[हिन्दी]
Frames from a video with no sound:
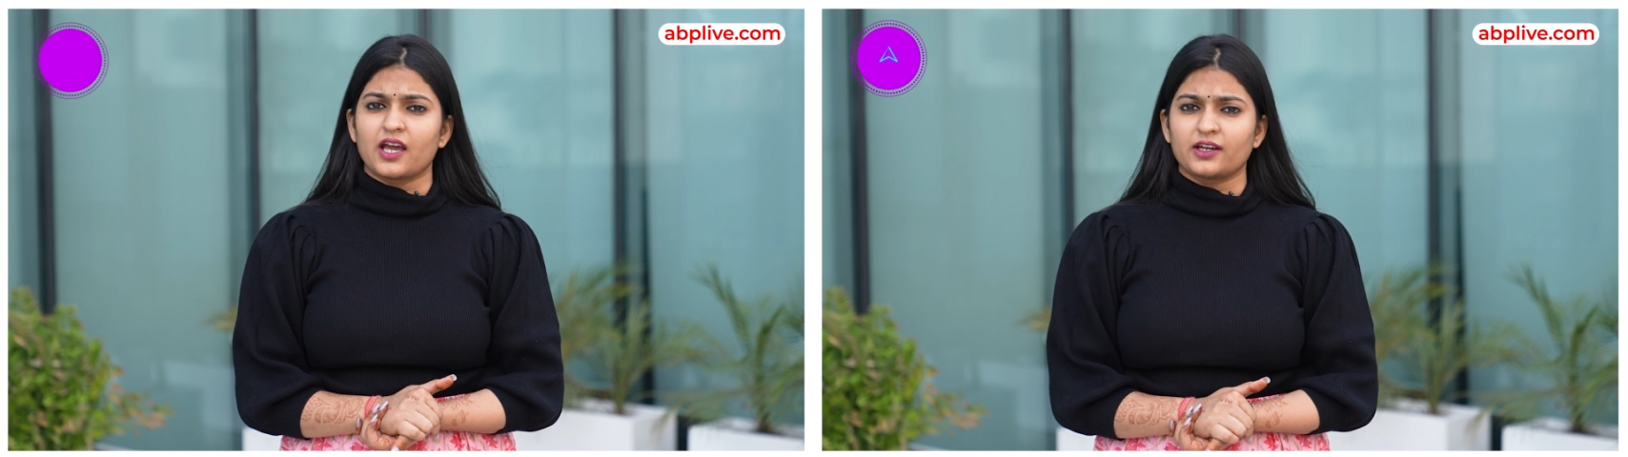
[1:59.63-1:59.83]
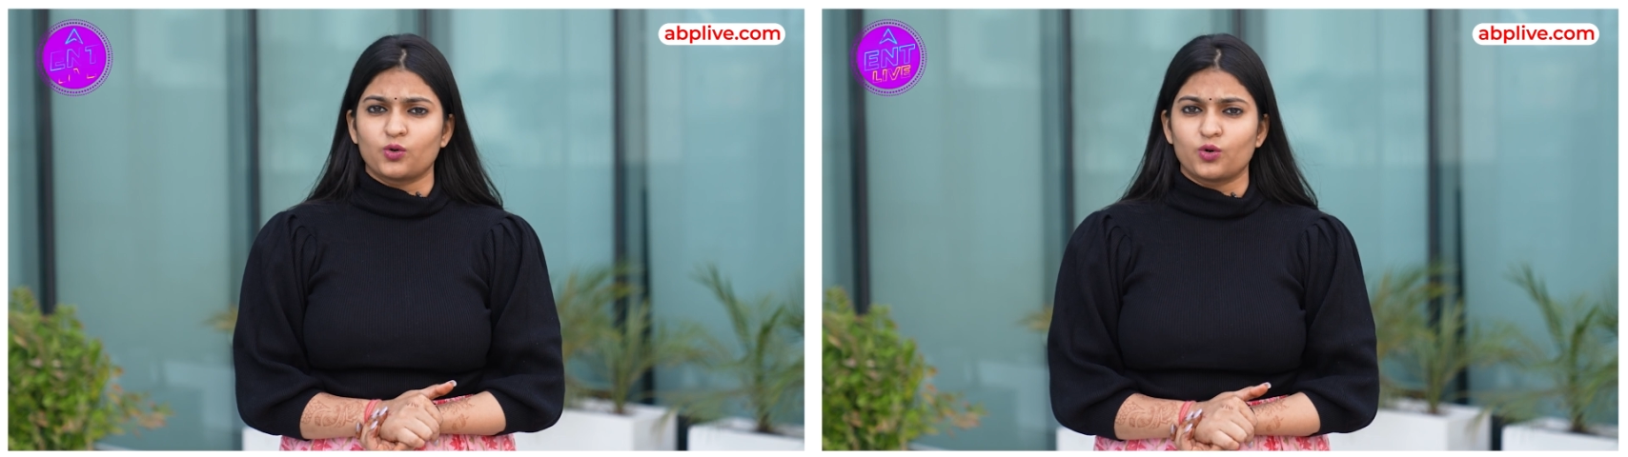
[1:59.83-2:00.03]

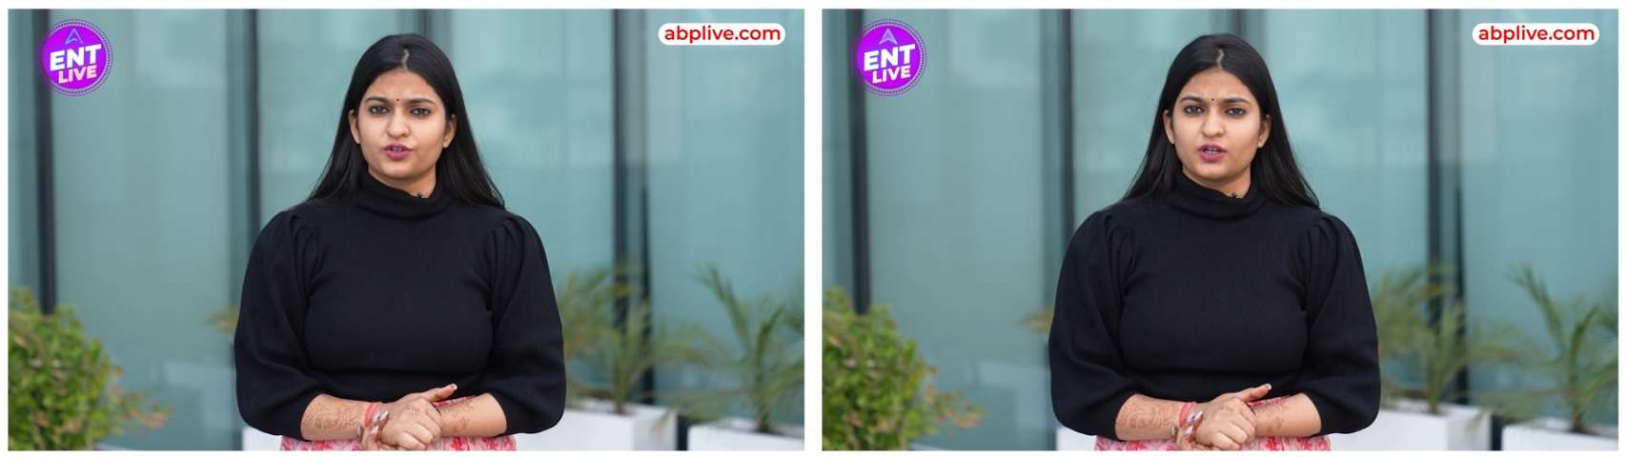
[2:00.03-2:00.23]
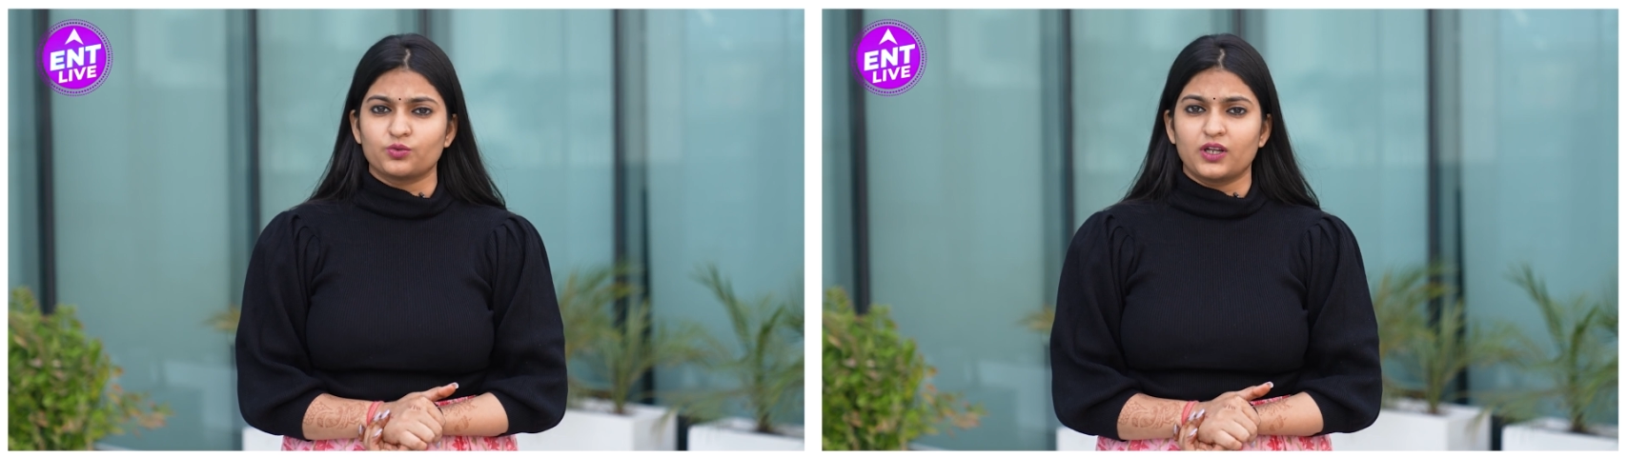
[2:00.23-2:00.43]

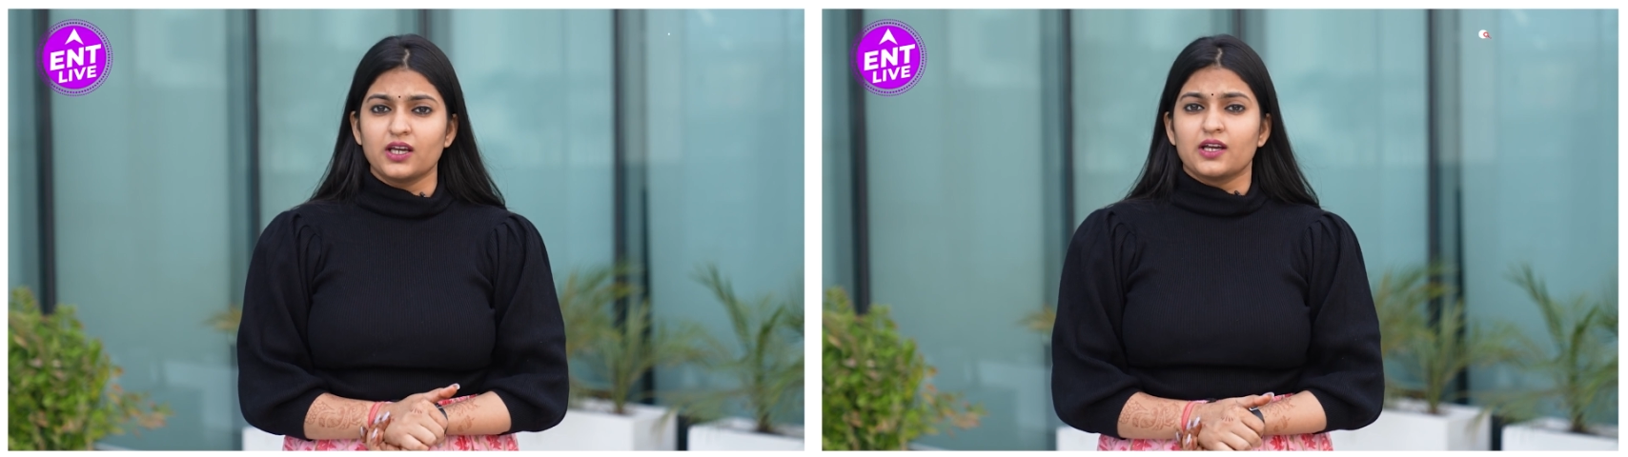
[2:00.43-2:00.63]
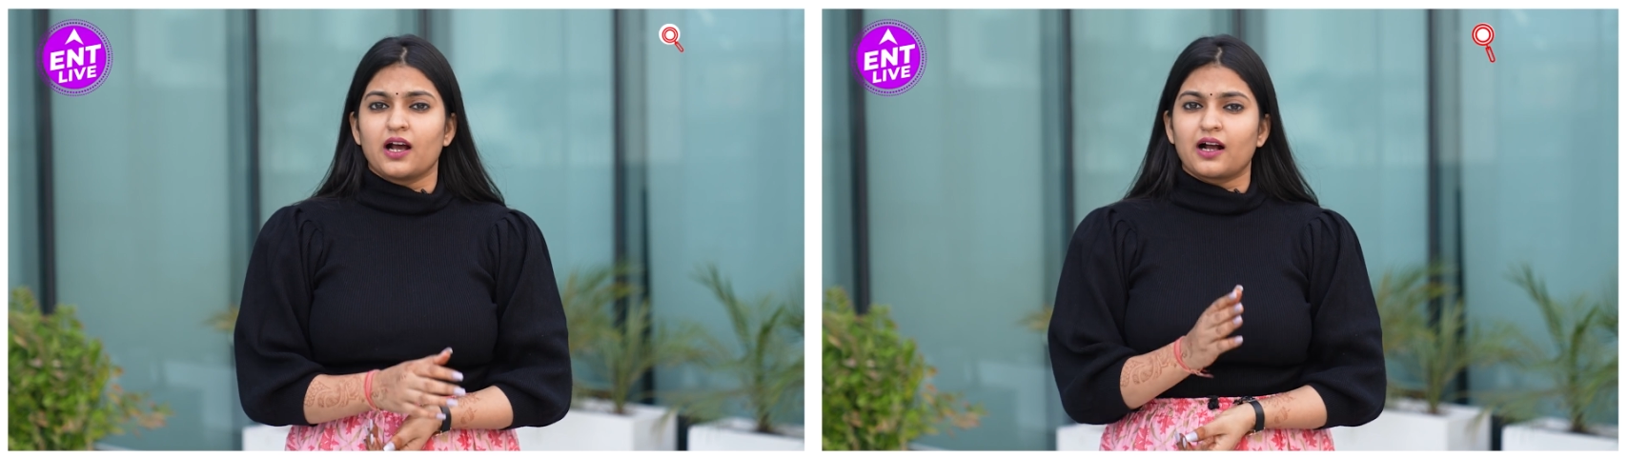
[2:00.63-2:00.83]
हाईकोर्ट ने
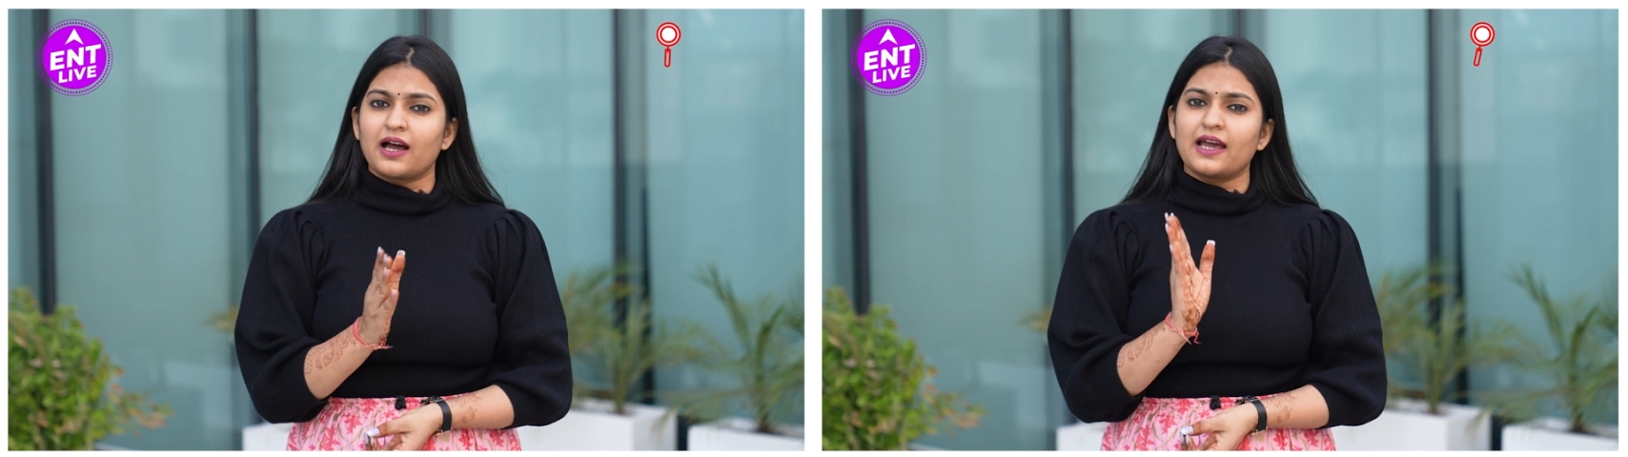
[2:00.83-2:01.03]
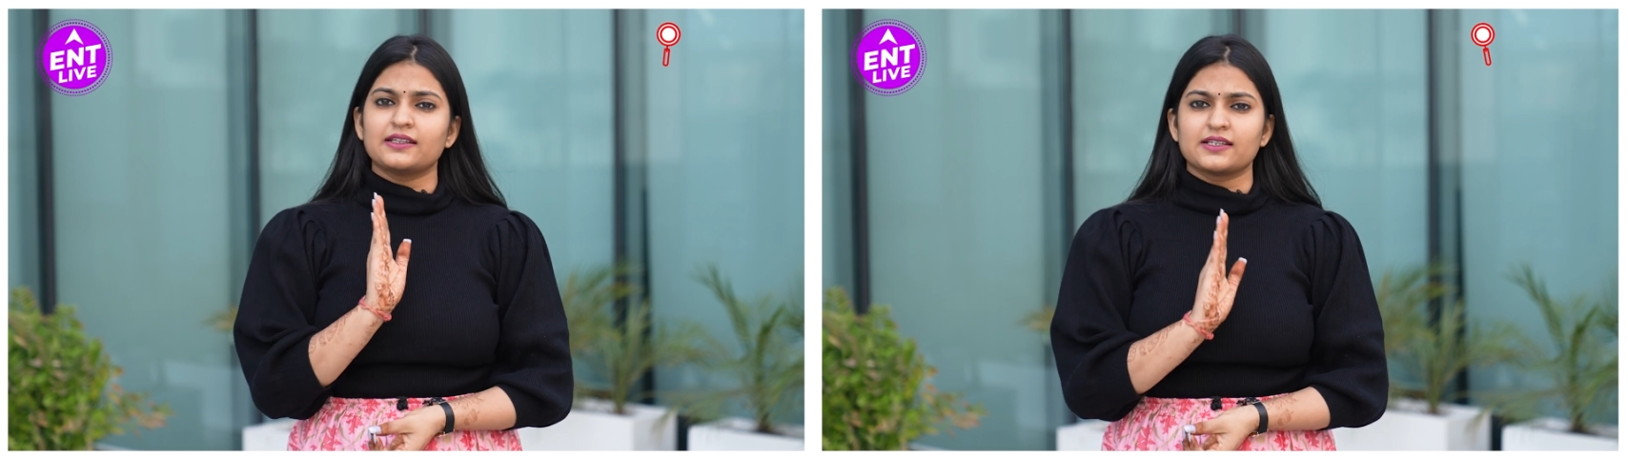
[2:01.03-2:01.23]
उन्हें
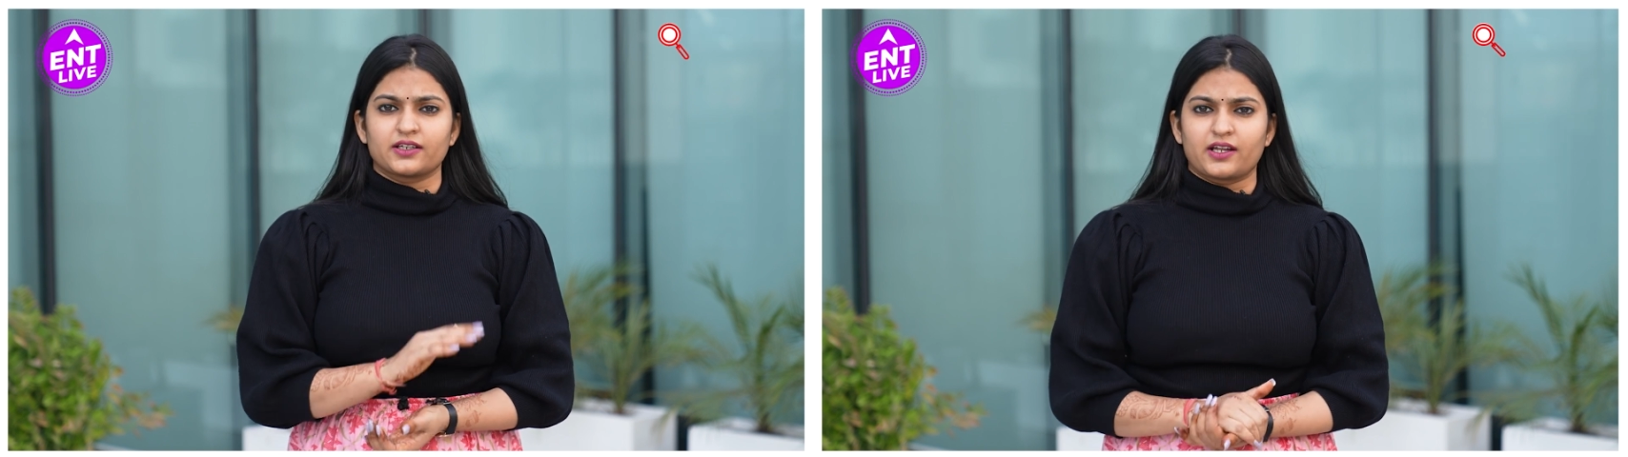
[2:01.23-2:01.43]
कायदे से